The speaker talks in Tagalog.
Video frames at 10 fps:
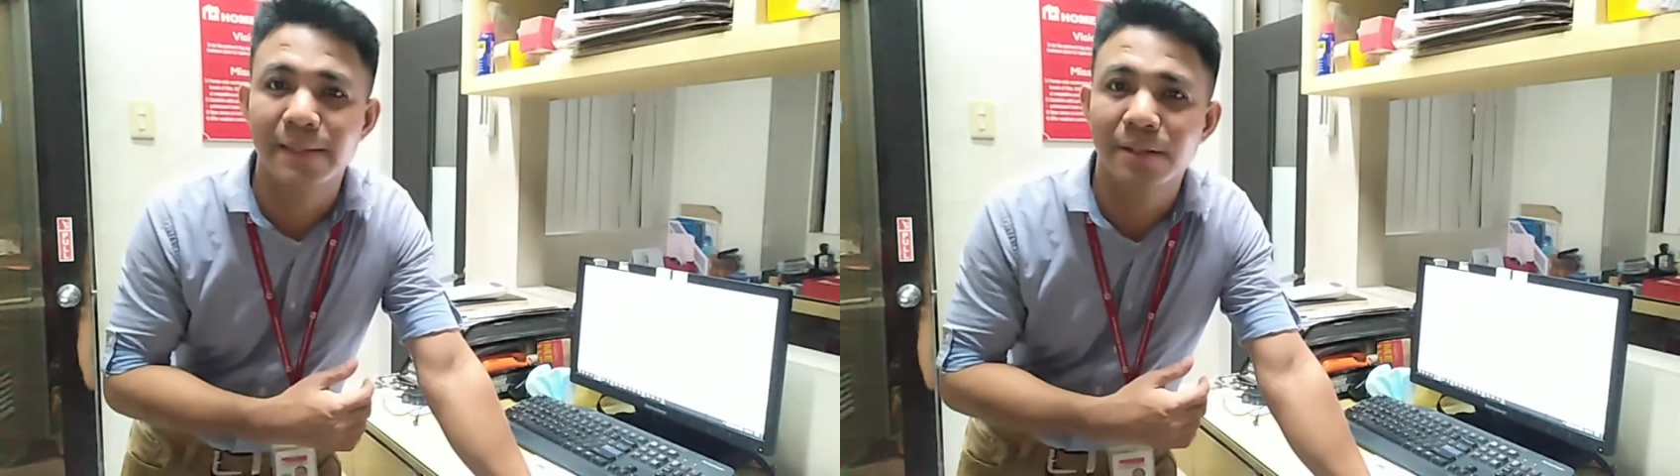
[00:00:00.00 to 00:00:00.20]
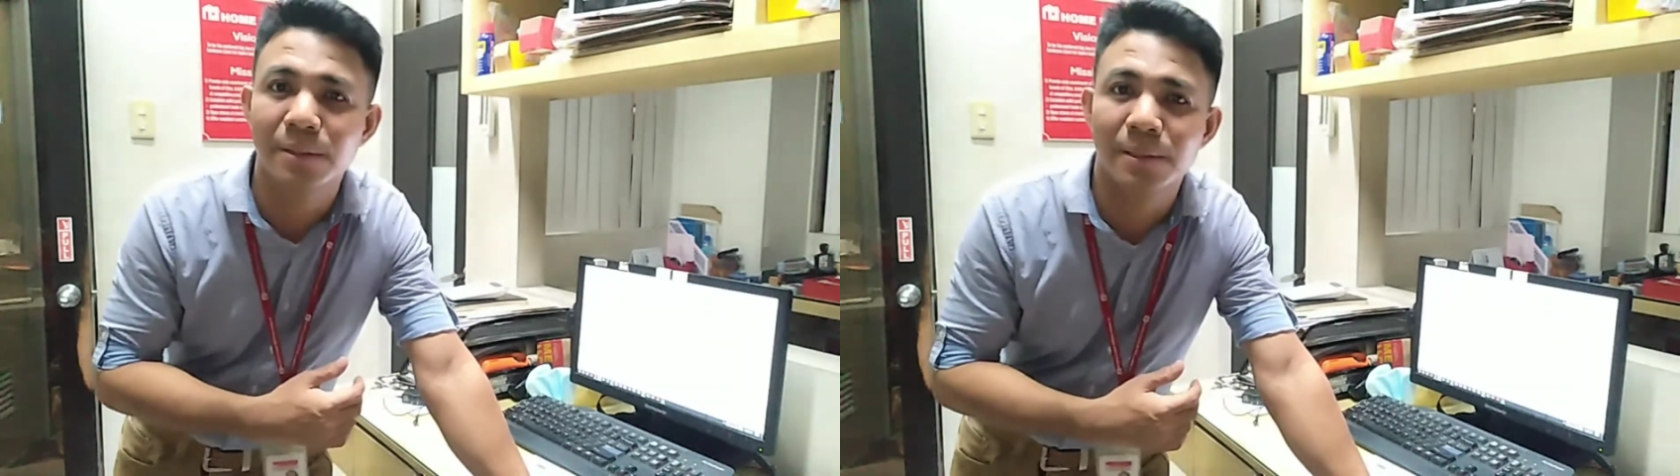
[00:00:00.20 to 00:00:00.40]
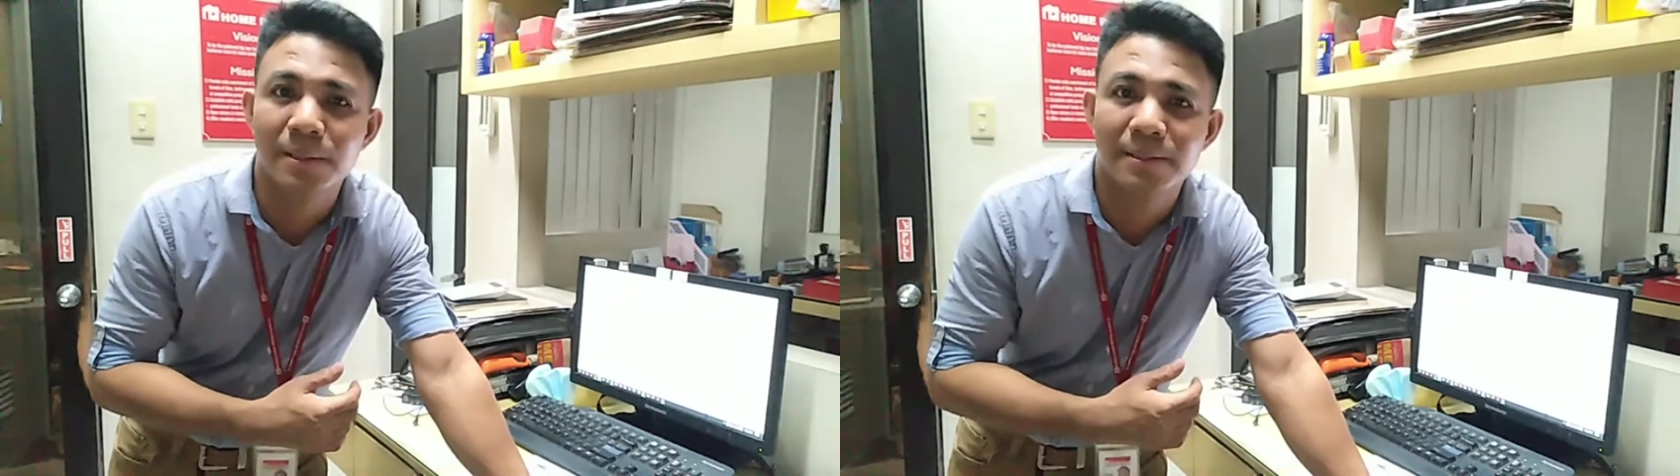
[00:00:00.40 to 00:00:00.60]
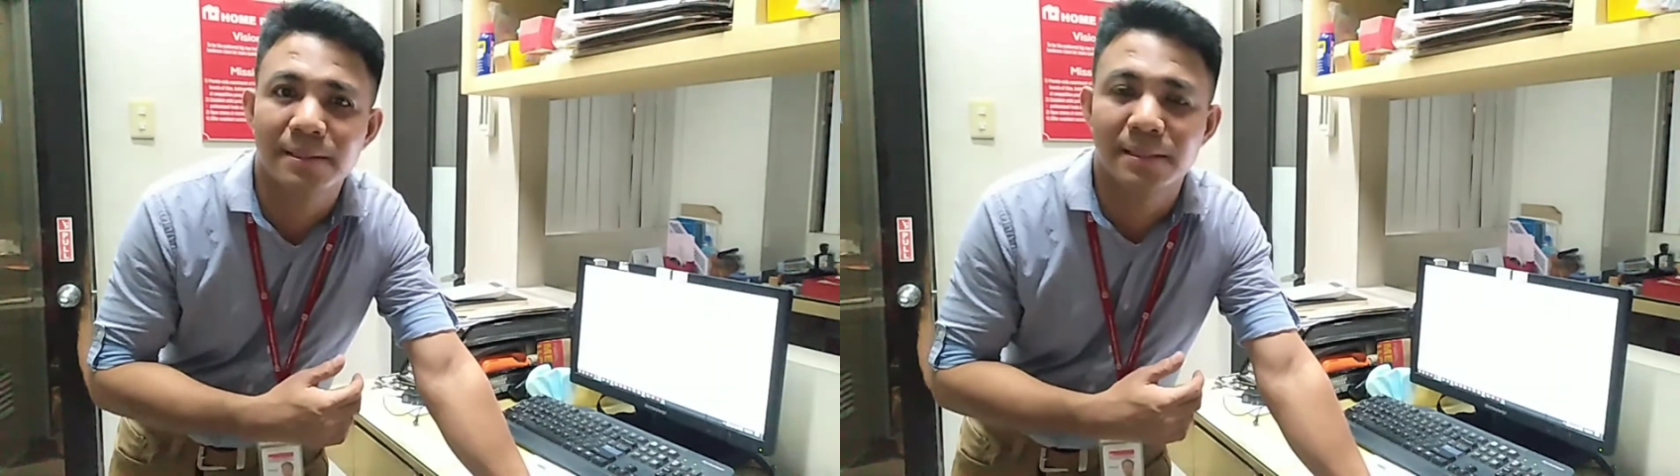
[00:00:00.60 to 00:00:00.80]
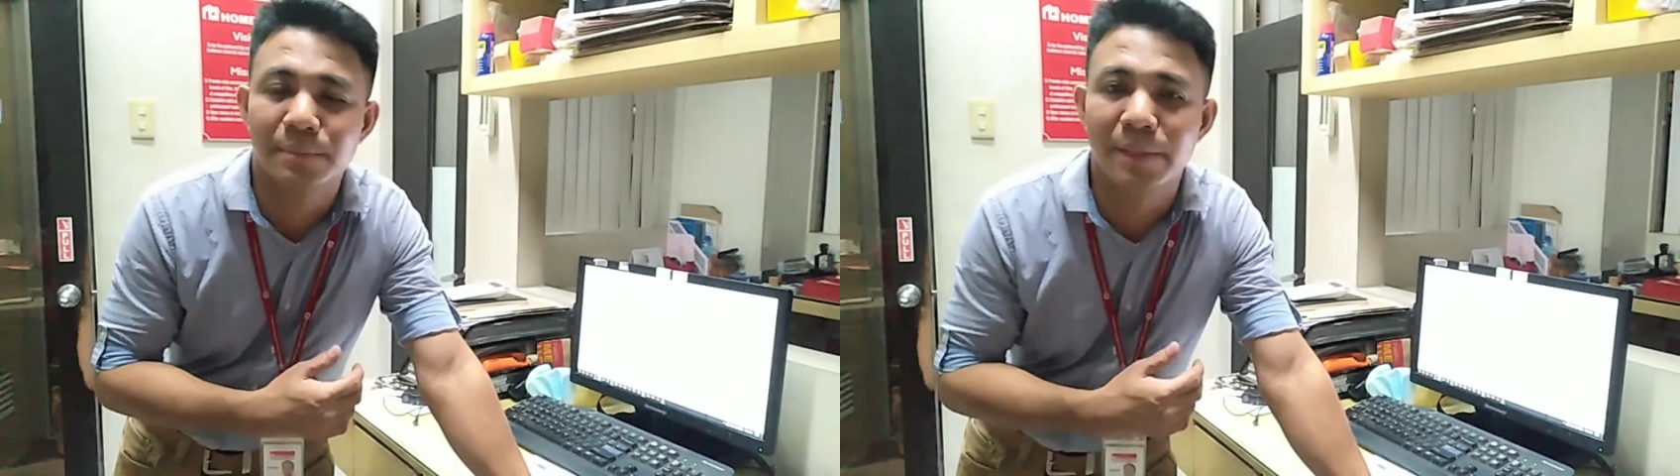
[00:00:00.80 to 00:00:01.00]
because
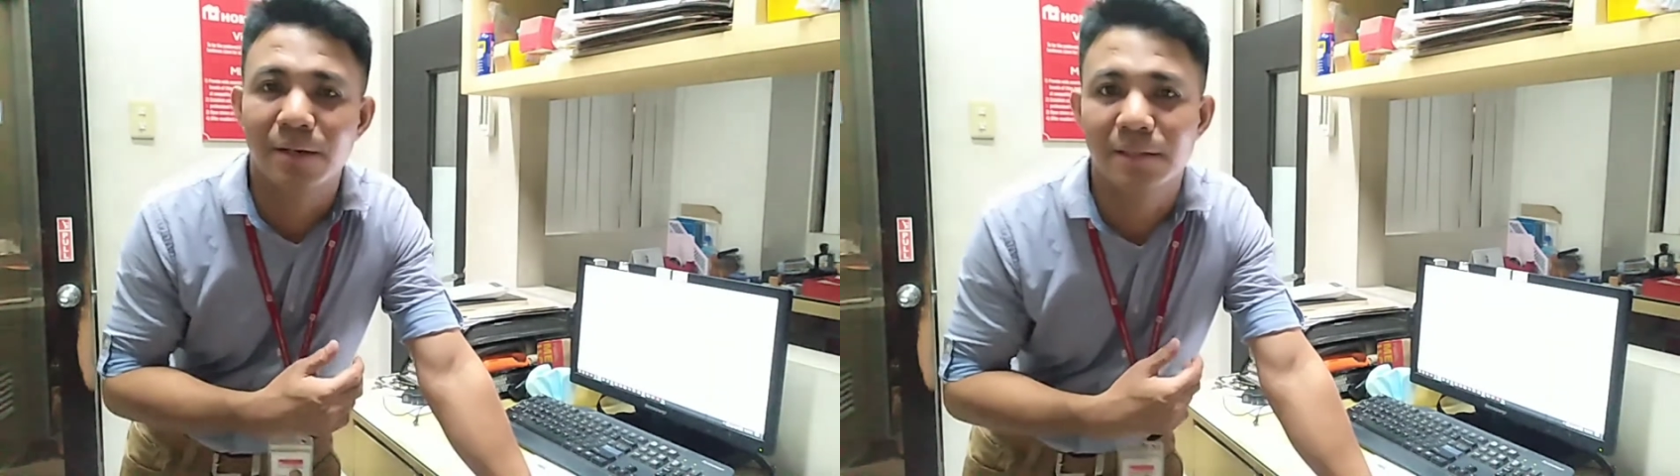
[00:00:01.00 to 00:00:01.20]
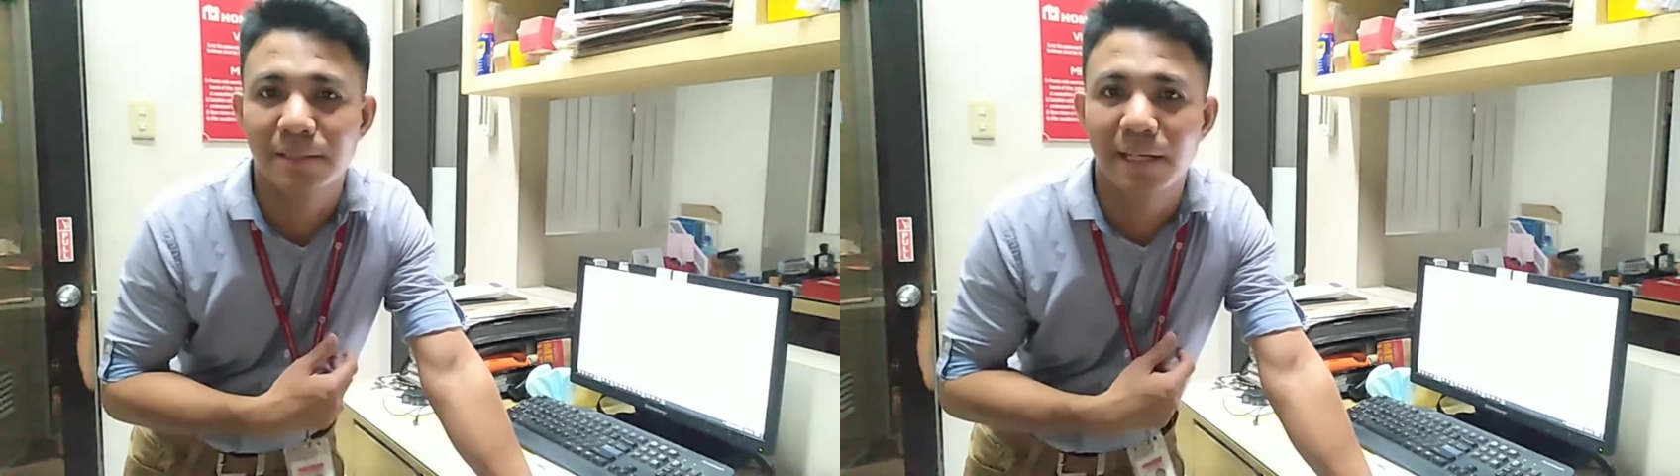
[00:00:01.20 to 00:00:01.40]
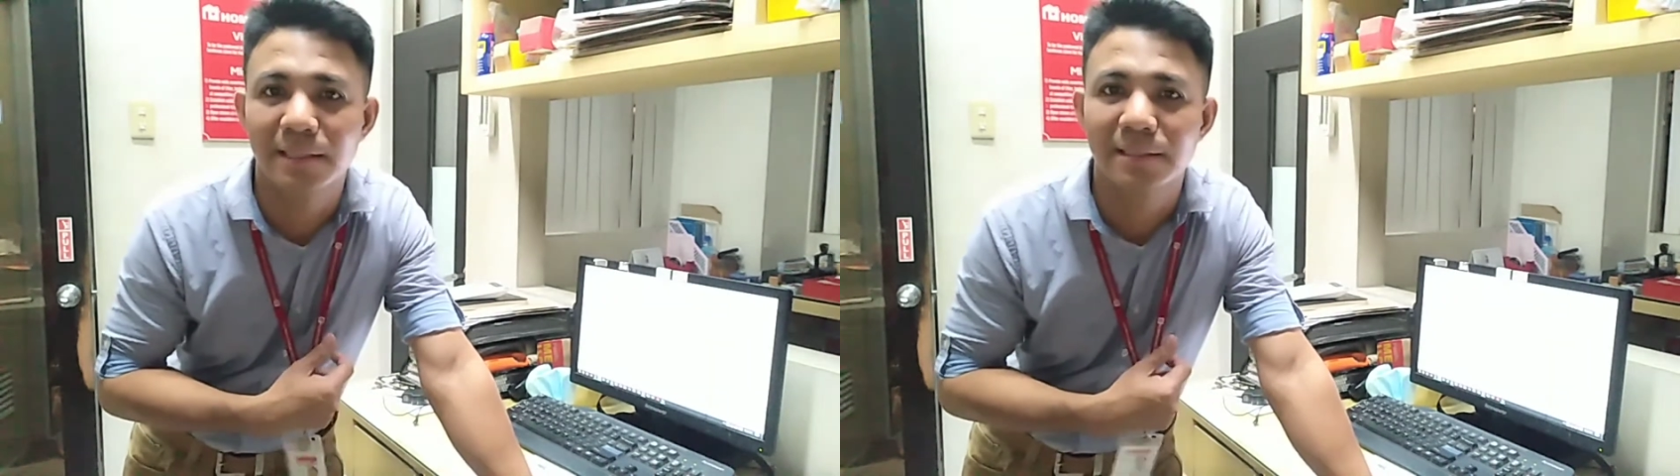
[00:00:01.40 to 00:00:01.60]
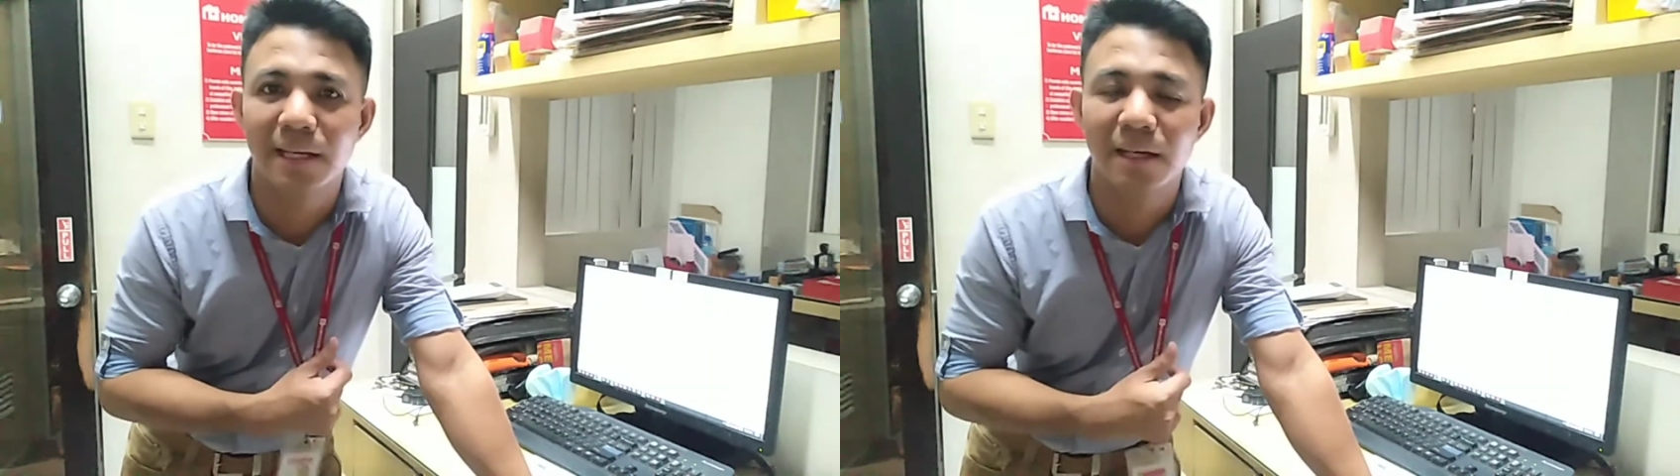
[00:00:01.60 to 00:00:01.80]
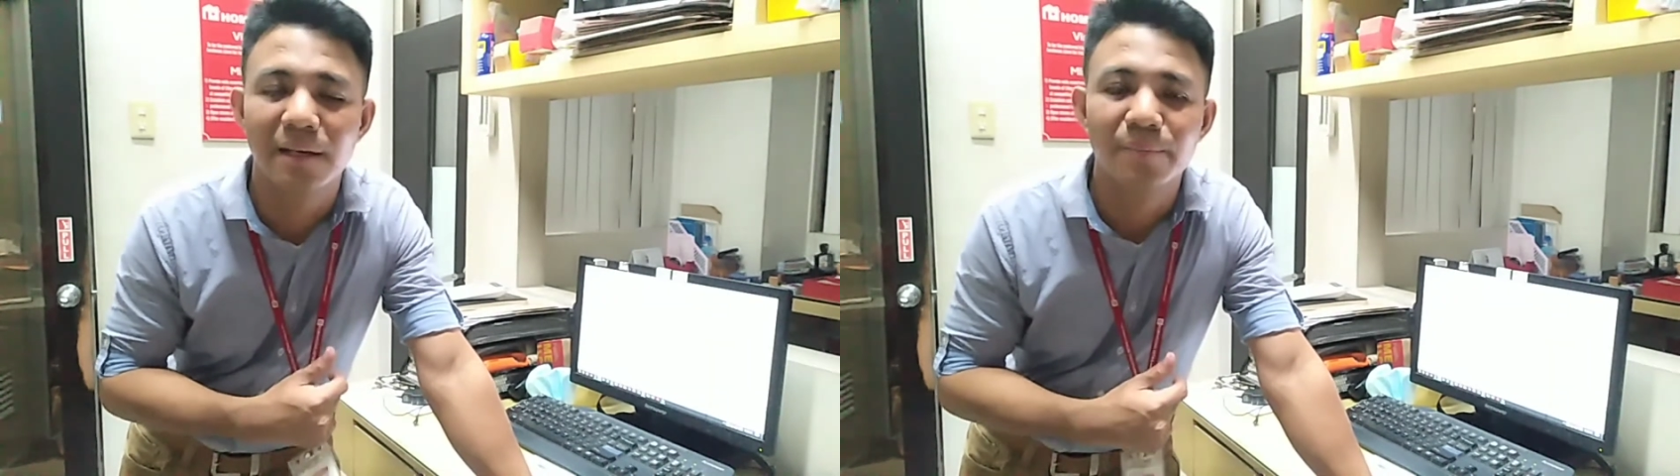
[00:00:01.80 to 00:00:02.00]
it's because guys na